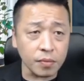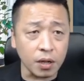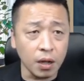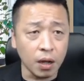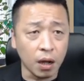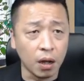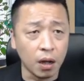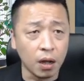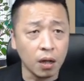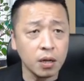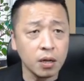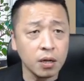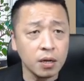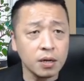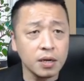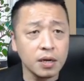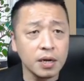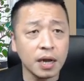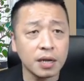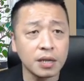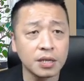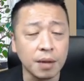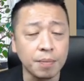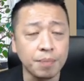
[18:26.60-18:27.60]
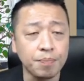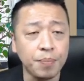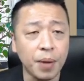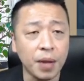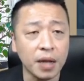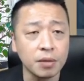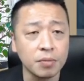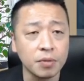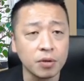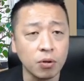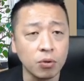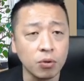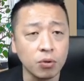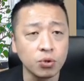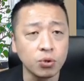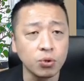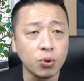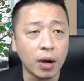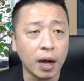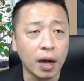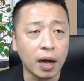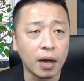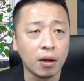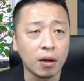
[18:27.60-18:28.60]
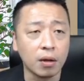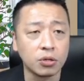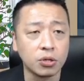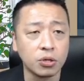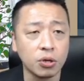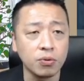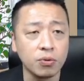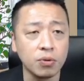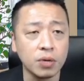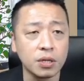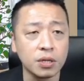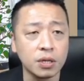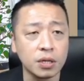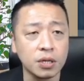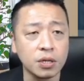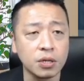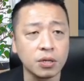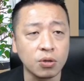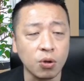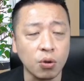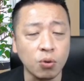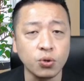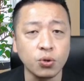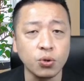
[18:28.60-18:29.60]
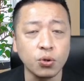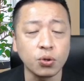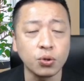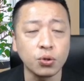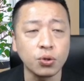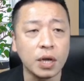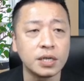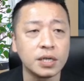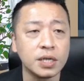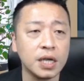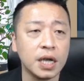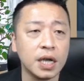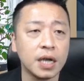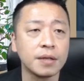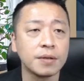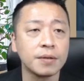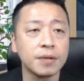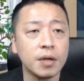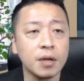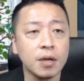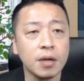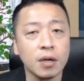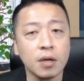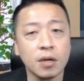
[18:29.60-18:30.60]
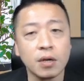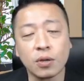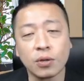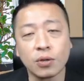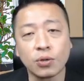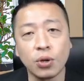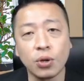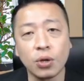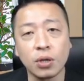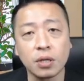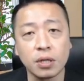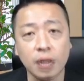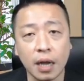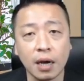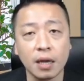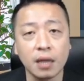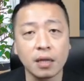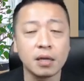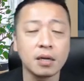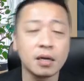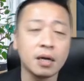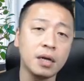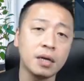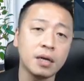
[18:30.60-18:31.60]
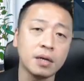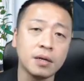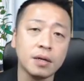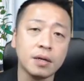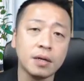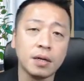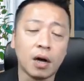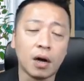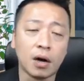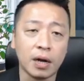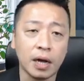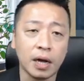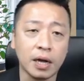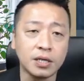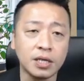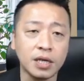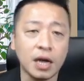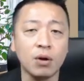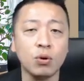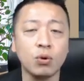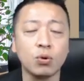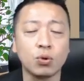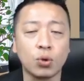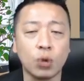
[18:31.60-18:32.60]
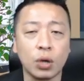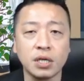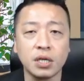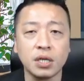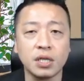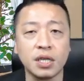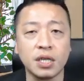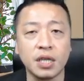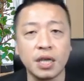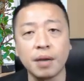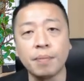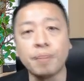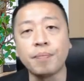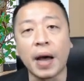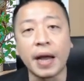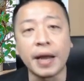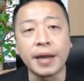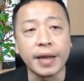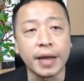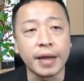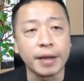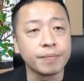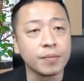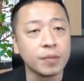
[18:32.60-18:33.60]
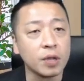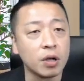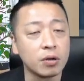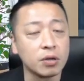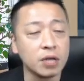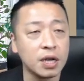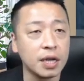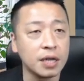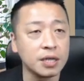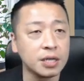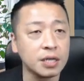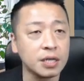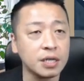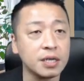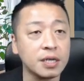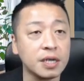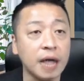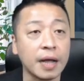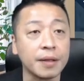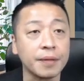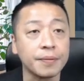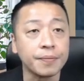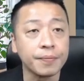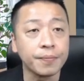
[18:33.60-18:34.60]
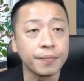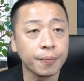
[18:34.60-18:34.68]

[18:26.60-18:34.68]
哦，让钱帮你们工作啊，哦，穷人则是工作赚钱，所以你当然你可以哦来加入短期体验班呐，我先来试试看，